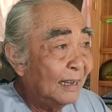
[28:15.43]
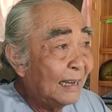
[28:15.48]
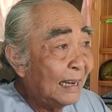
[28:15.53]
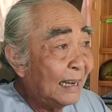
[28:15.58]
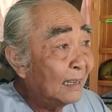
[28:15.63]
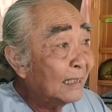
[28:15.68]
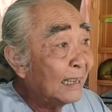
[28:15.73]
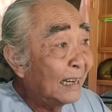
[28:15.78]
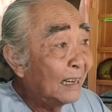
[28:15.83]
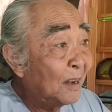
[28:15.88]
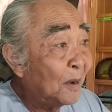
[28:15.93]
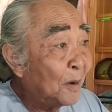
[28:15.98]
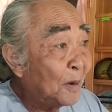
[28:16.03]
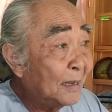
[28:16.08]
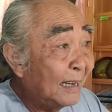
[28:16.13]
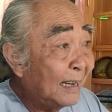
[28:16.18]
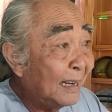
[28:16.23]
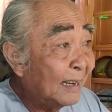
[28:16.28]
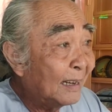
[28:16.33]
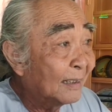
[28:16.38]
cái này đức thầy
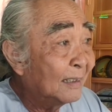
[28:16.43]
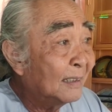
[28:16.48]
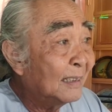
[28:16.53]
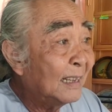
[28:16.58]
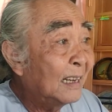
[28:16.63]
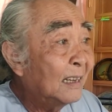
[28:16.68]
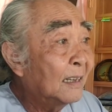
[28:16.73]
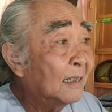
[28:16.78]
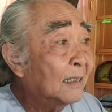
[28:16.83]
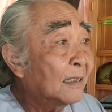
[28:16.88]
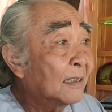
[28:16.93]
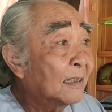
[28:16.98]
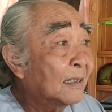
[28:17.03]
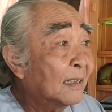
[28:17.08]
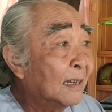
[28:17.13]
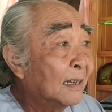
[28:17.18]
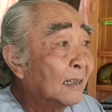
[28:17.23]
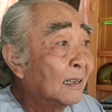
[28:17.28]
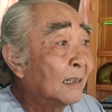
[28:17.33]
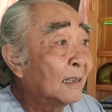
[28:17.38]
nói nha đức thầy nó
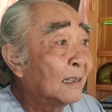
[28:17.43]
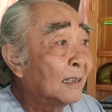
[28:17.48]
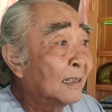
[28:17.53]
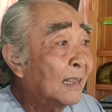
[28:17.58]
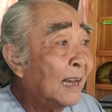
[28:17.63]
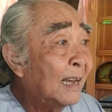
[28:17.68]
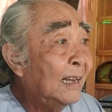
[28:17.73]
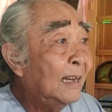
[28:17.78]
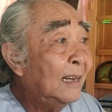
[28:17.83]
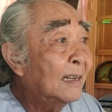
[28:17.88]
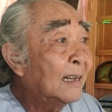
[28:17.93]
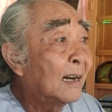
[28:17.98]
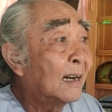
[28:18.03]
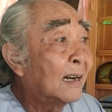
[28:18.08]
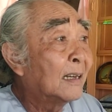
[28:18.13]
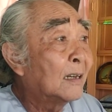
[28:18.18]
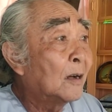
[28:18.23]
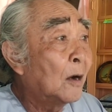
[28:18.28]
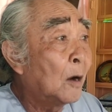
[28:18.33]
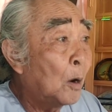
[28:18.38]
chừng thấy
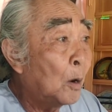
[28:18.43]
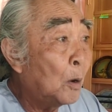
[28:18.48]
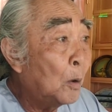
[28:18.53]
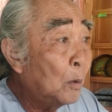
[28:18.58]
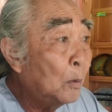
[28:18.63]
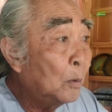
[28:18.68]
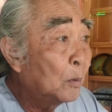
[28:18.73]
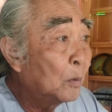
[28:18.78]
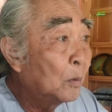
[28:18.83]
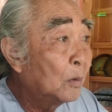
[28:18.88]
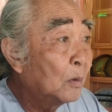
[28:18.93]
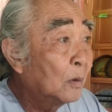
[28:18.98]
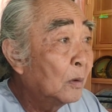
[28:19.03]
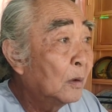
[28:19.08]
đời khổ